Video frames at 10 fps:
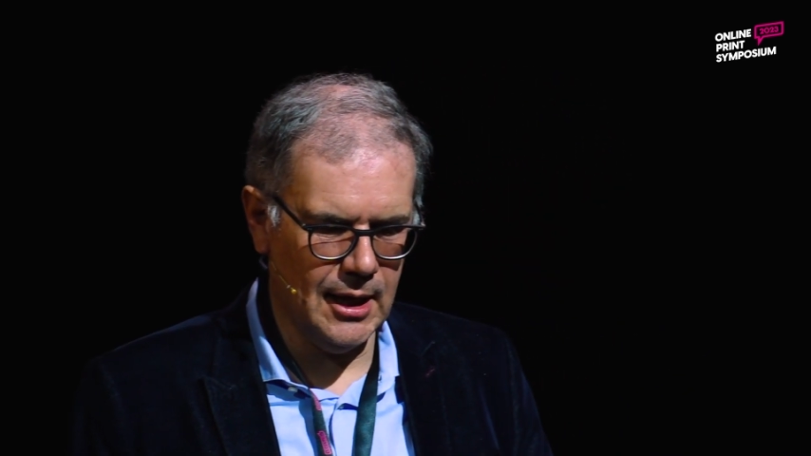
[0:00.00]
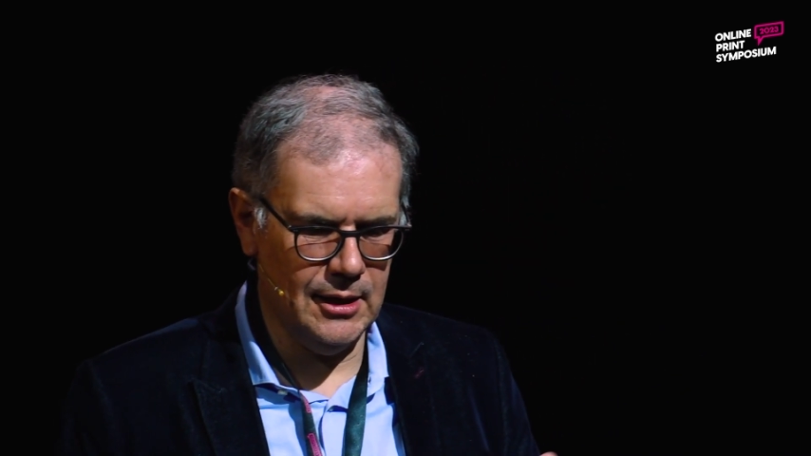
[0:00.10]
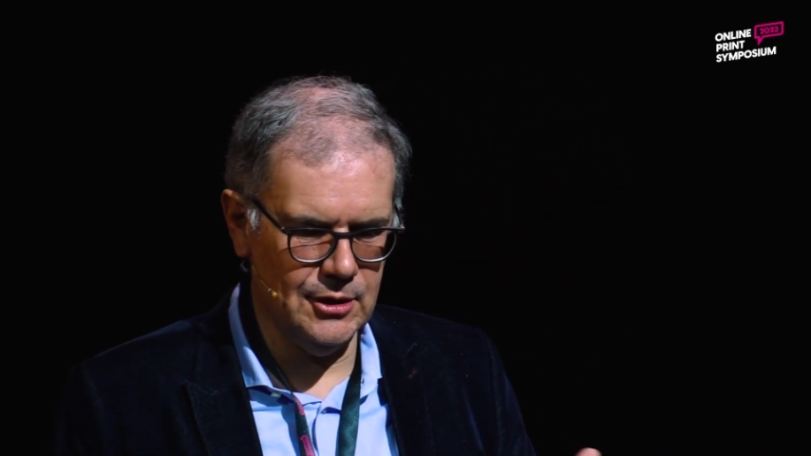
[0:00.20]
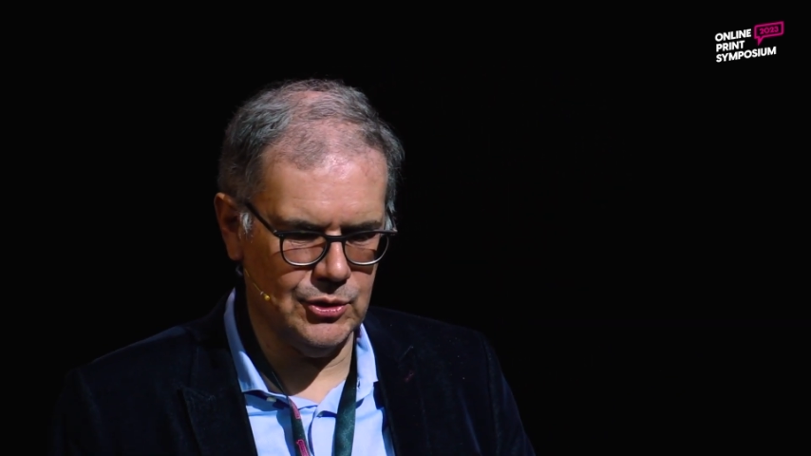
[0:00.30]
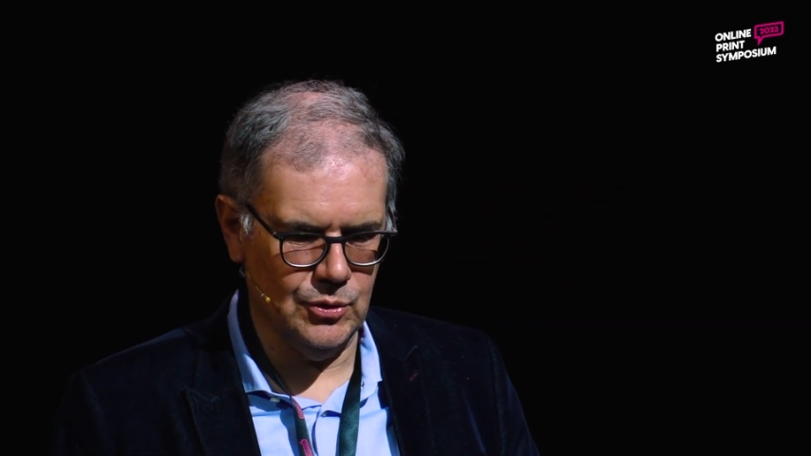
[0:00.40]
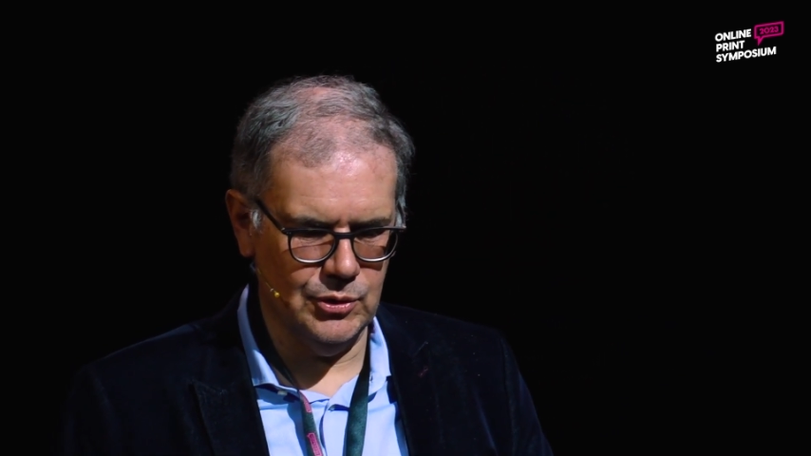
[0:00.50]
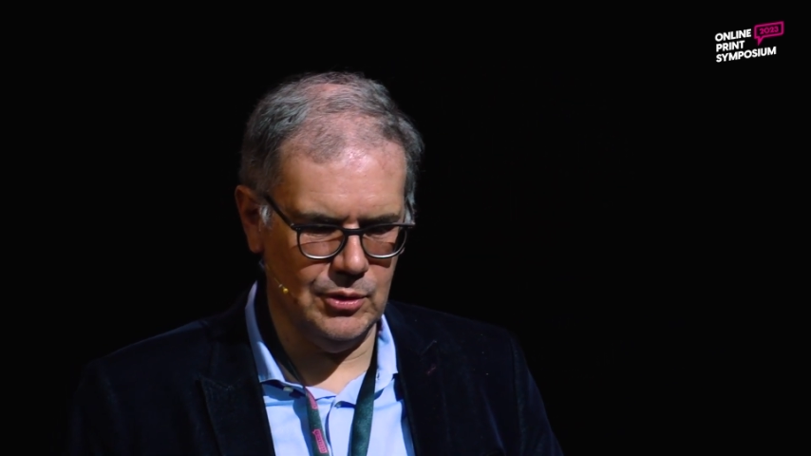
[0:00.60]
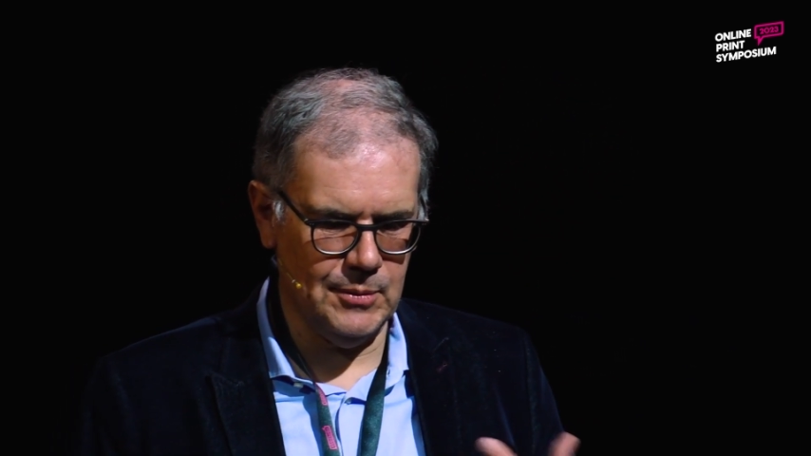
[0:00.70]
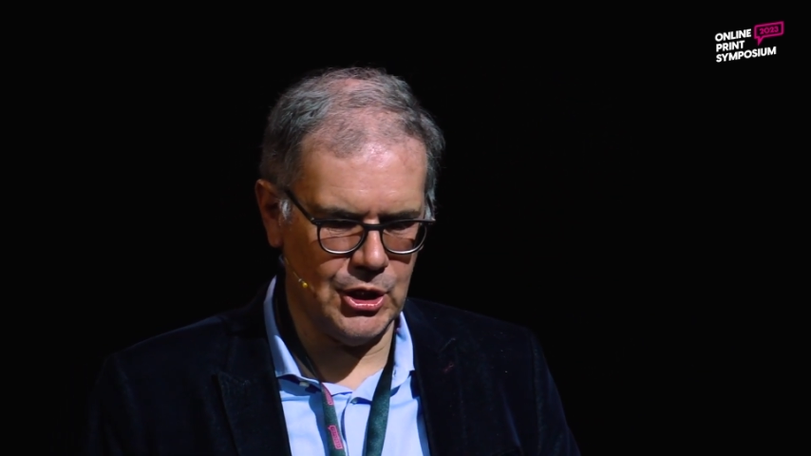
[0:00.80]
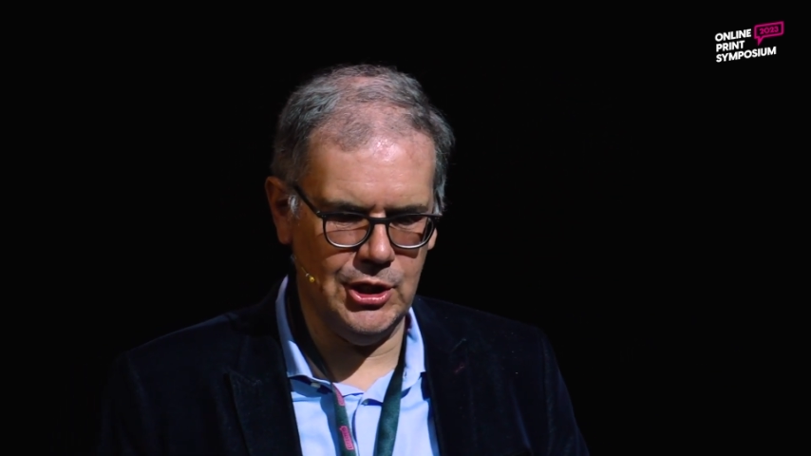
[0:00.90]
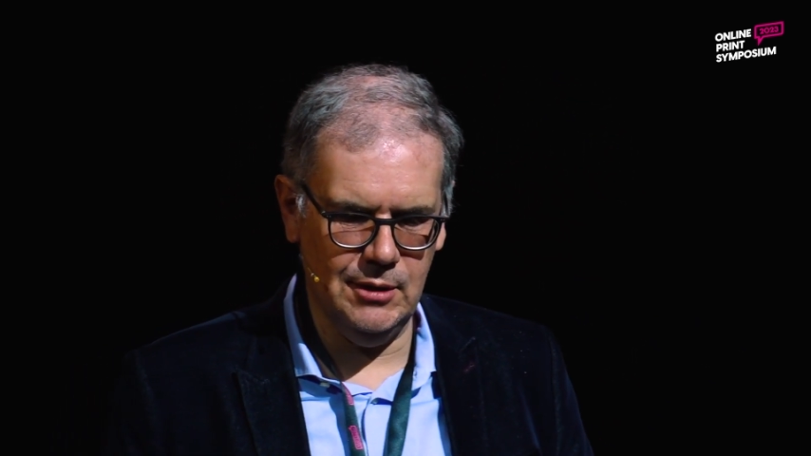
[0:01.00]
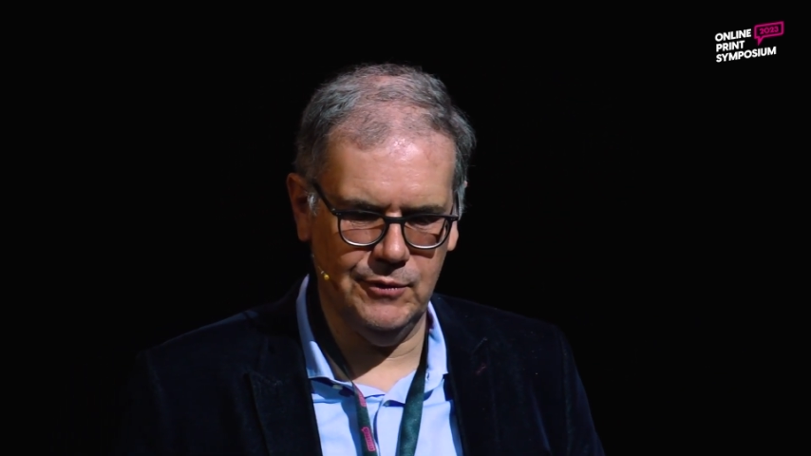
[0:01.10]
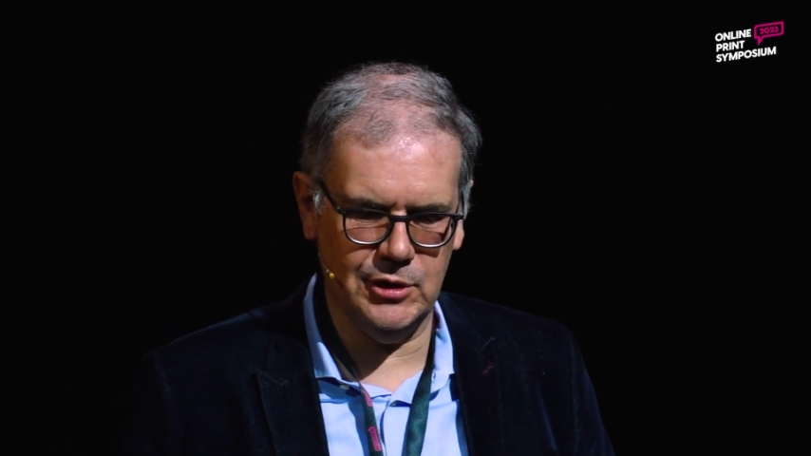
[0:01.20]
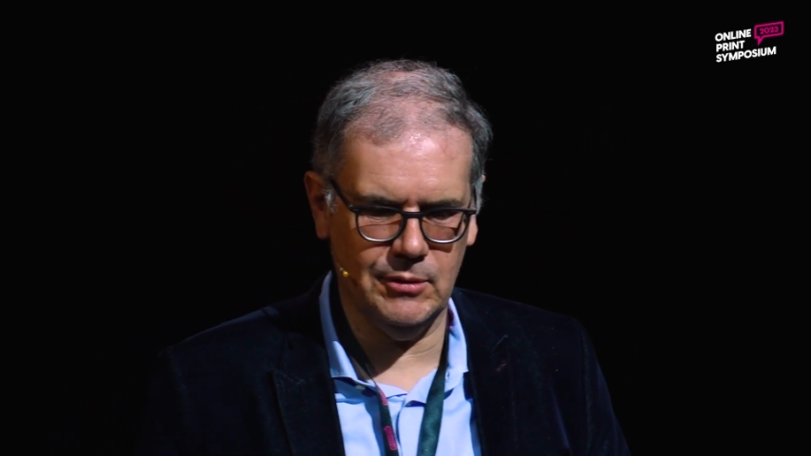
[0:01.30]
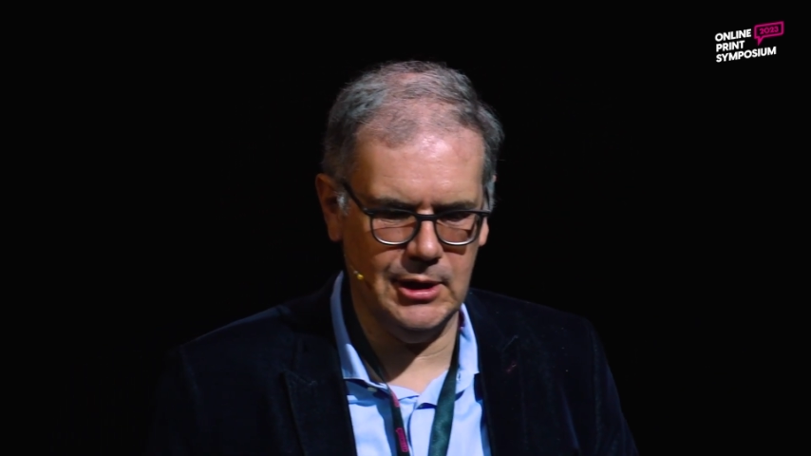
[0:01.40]
alles rund um
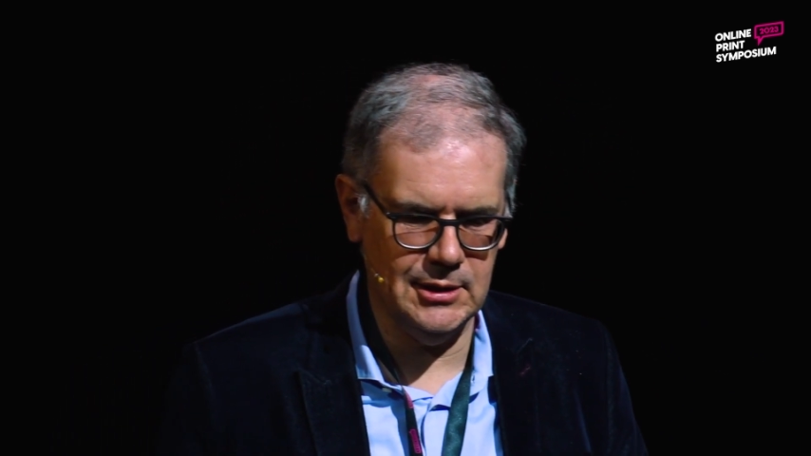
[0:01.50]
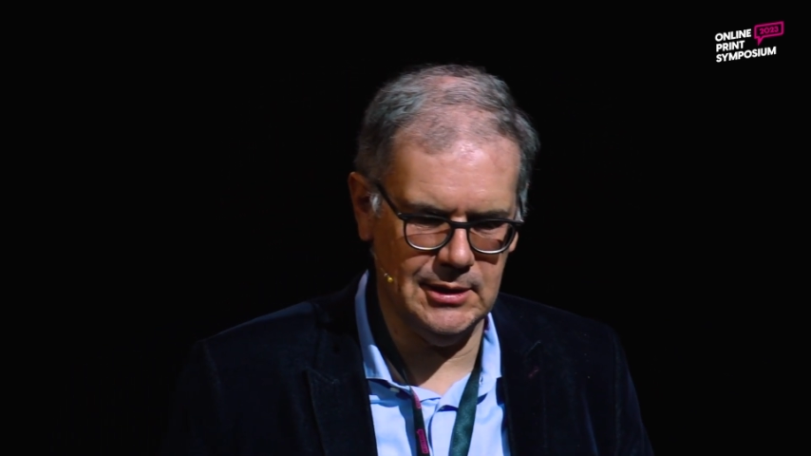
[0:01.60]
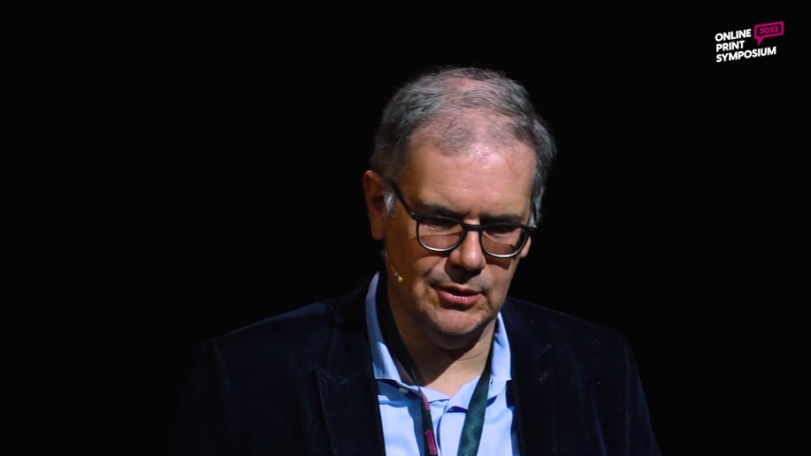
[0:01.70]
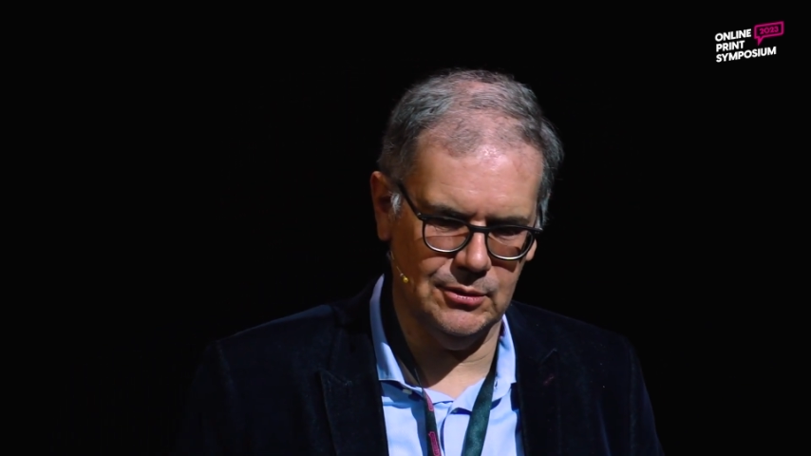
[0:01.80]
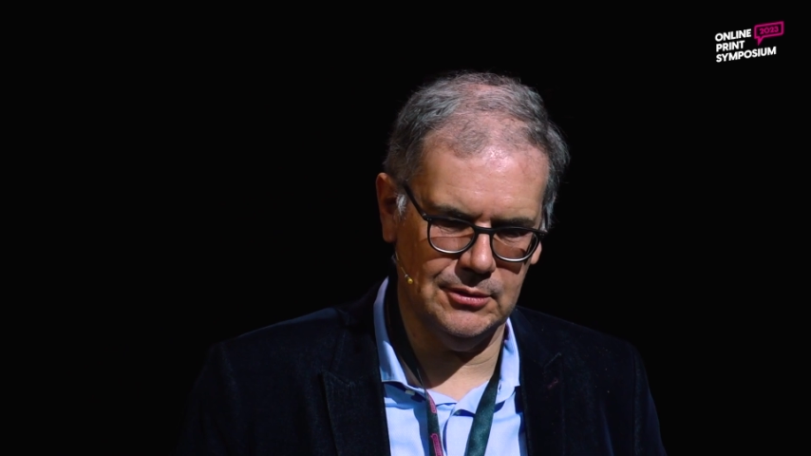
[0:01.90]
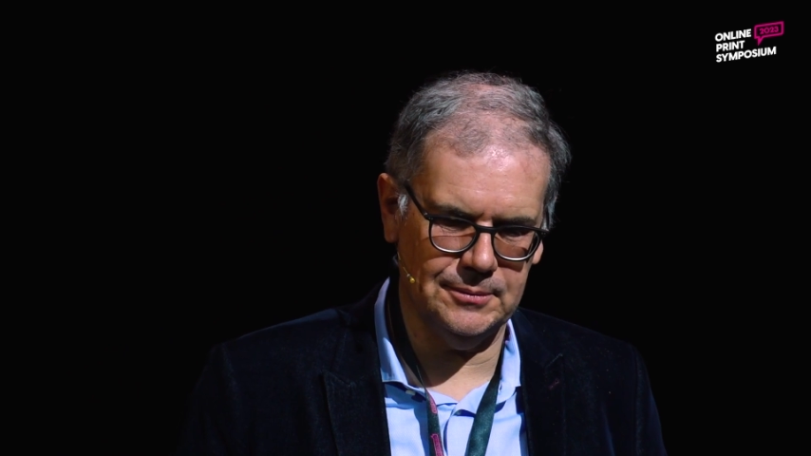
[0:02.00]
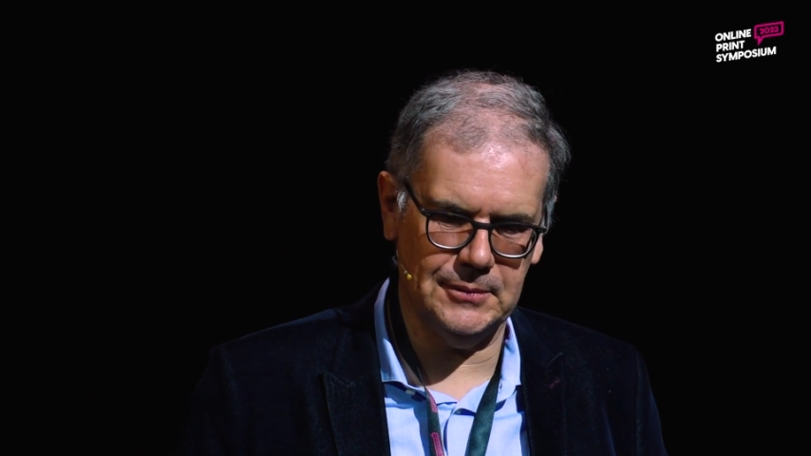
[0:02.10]
Maschinenvisualisierung.